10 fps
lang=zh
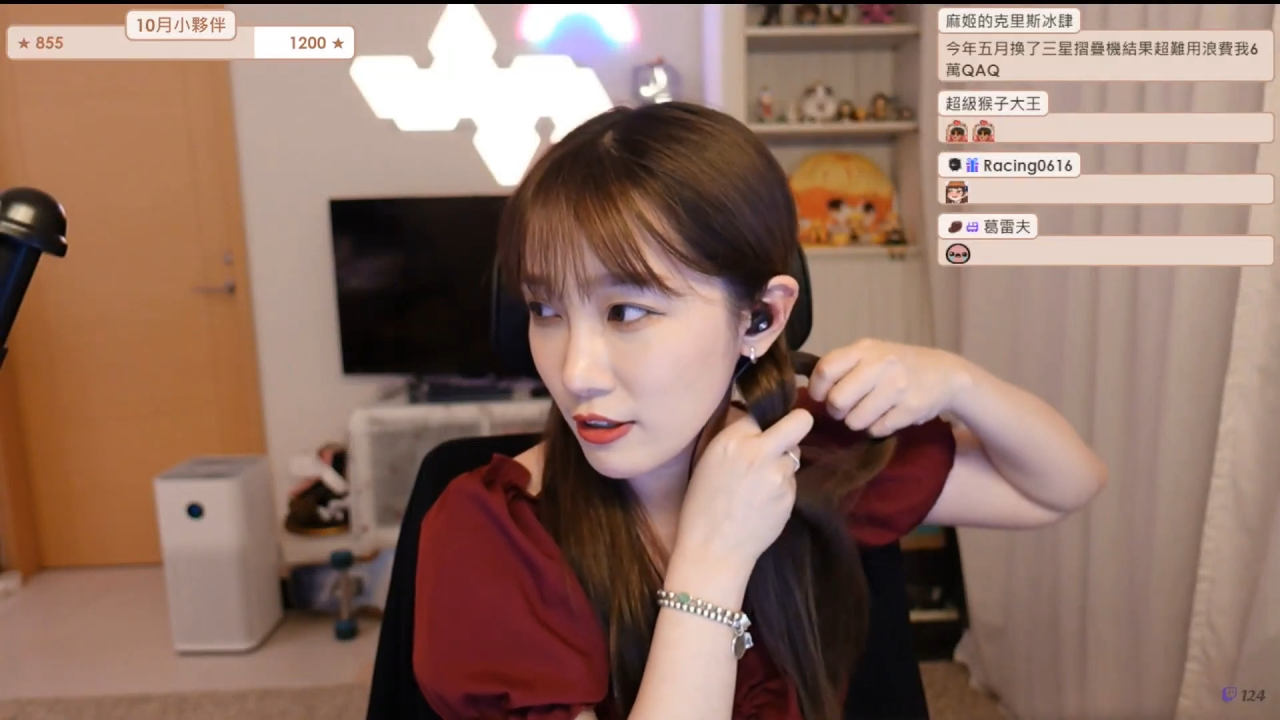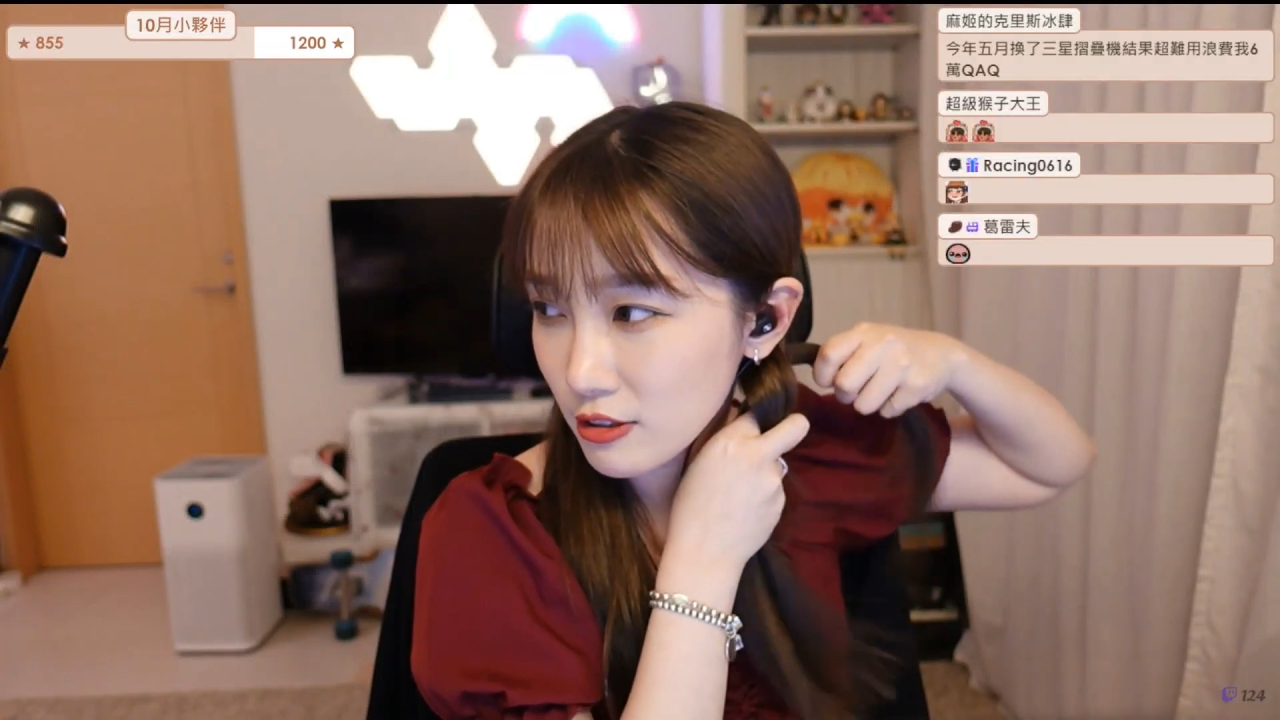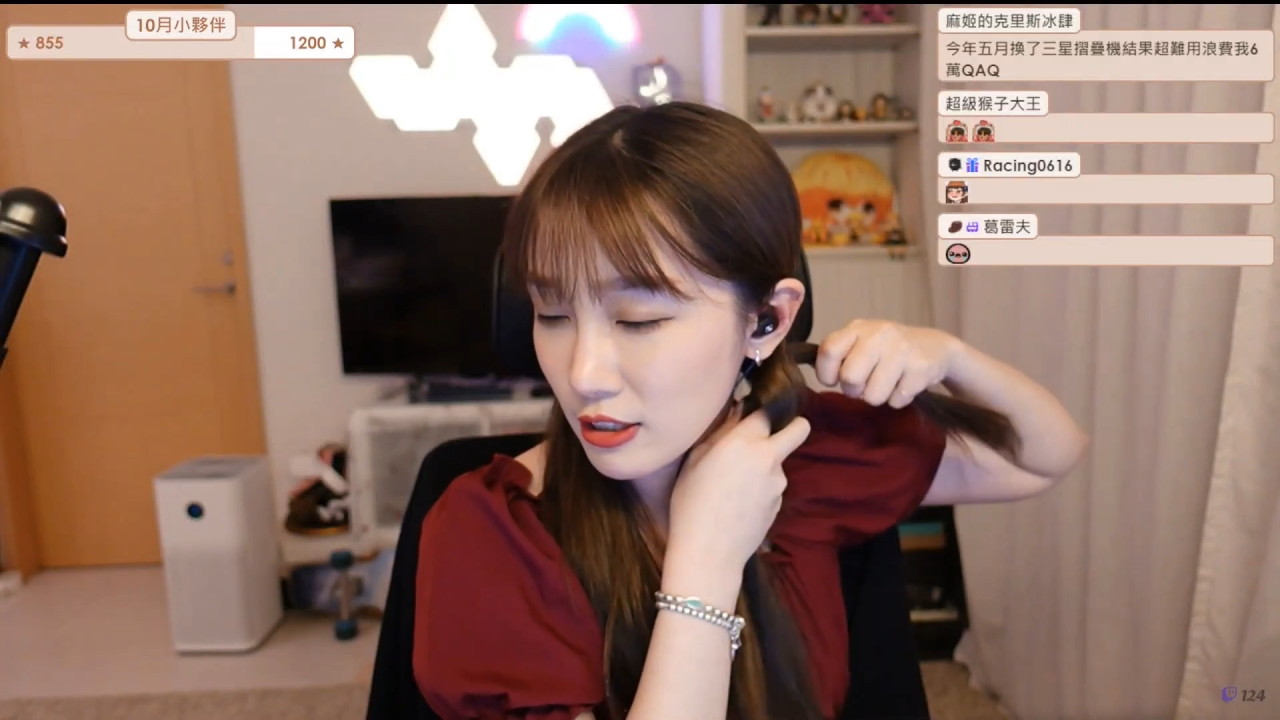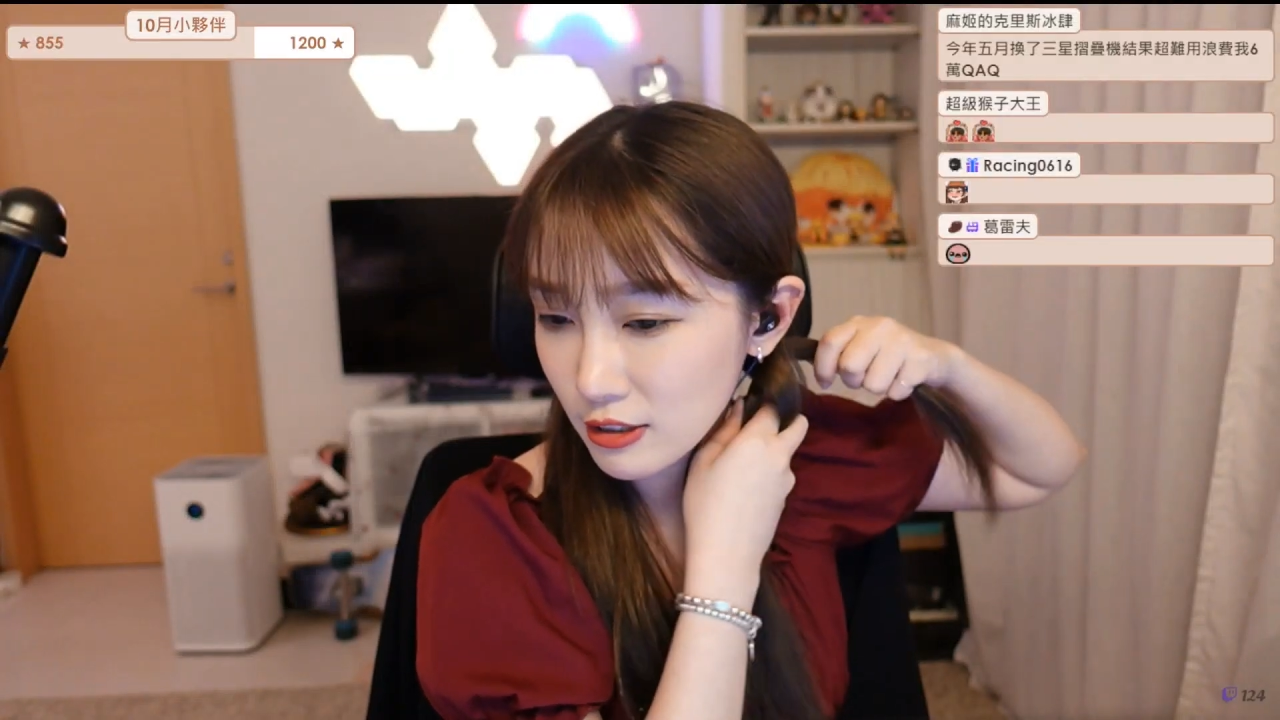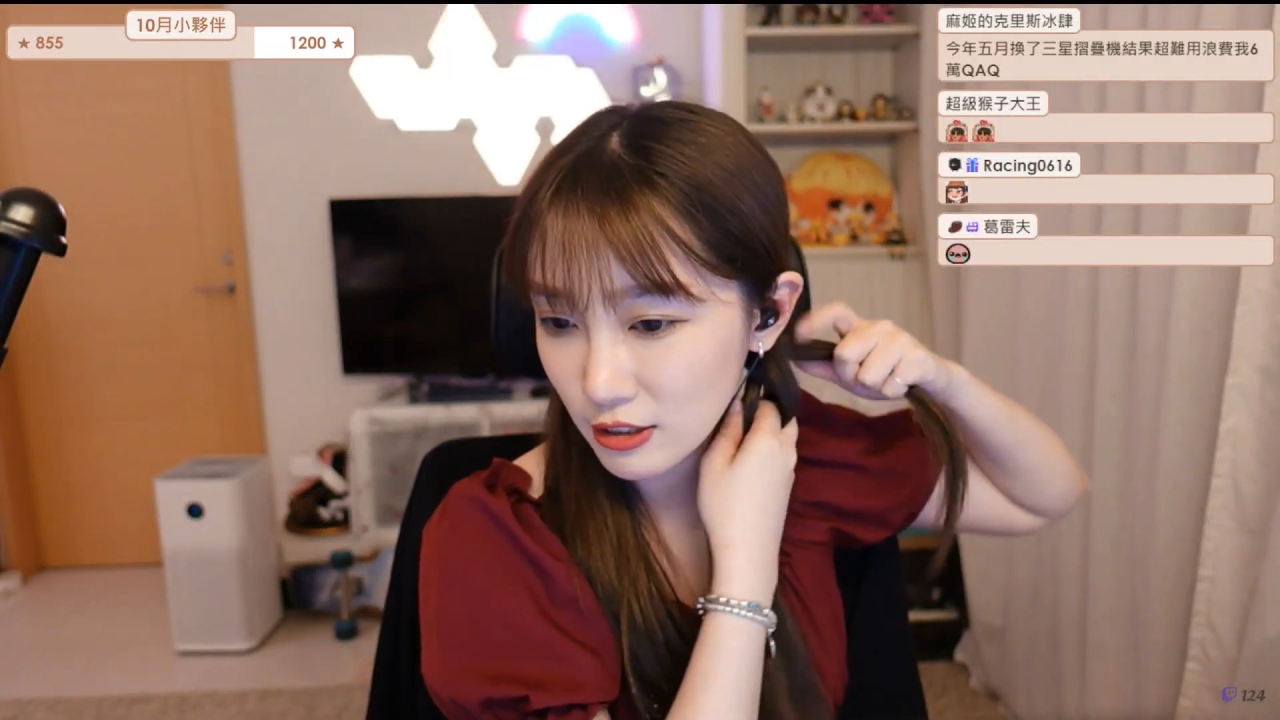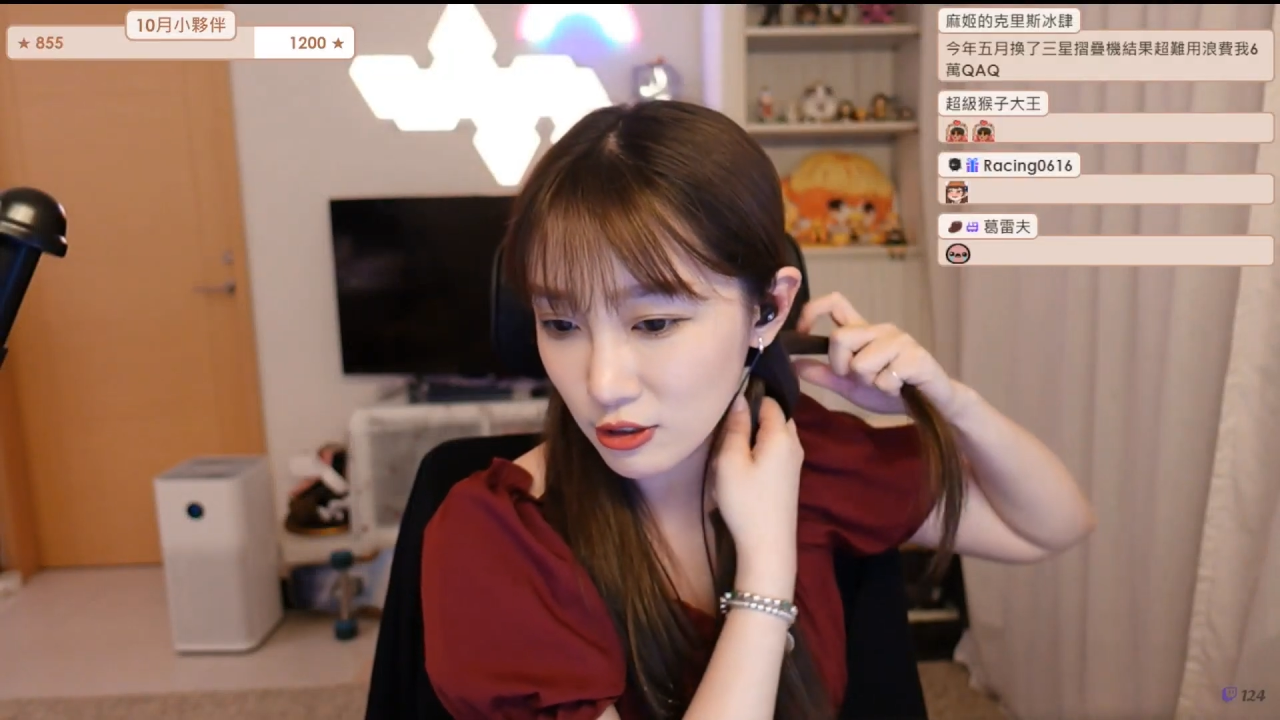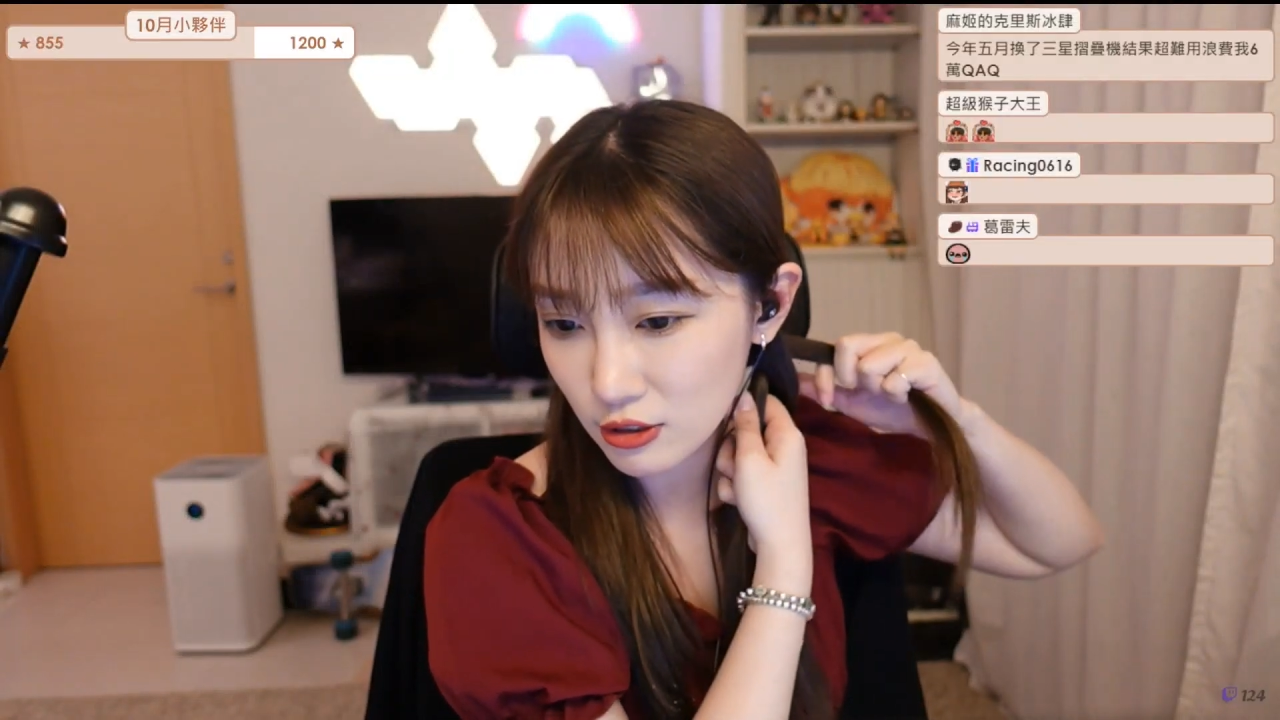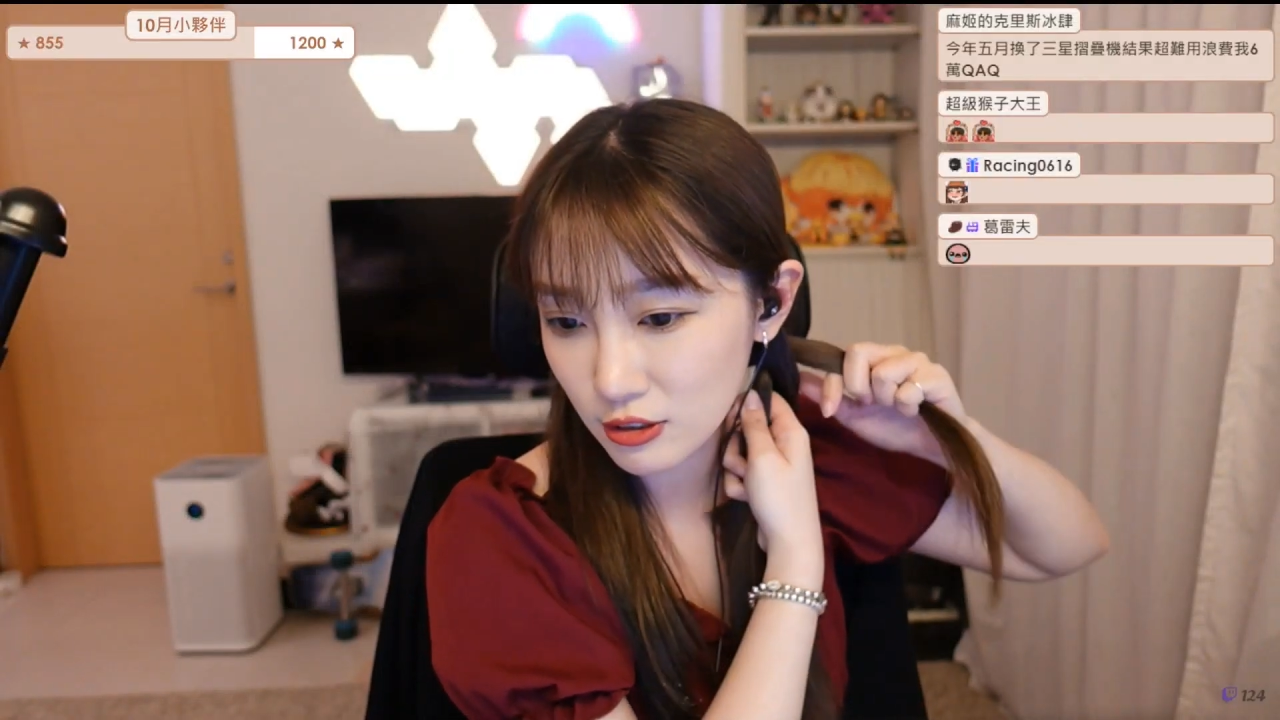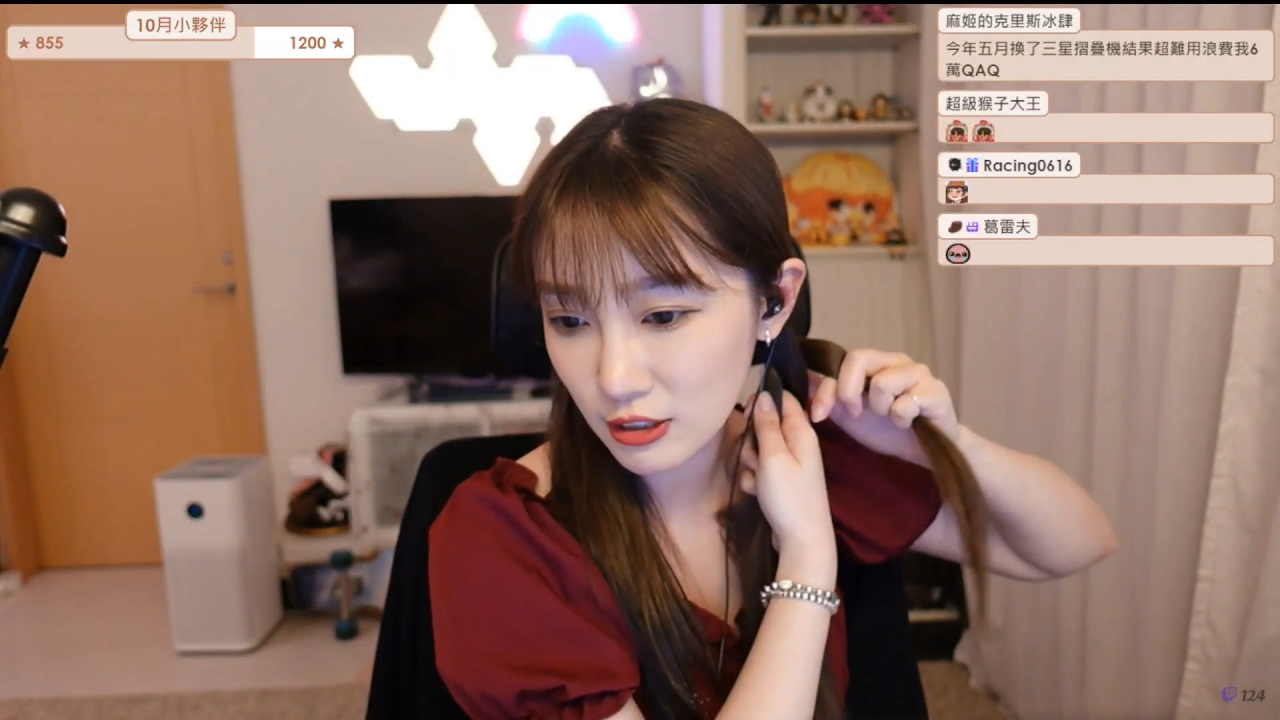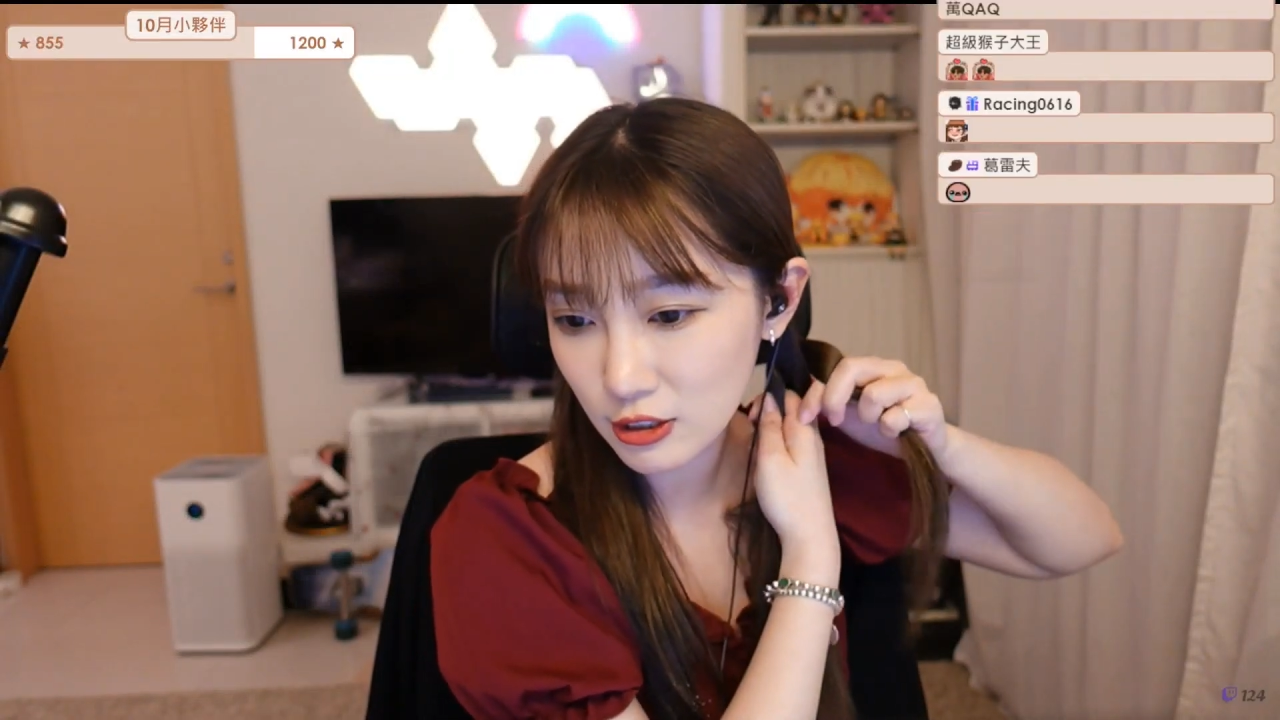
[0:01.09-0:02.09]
三星折叠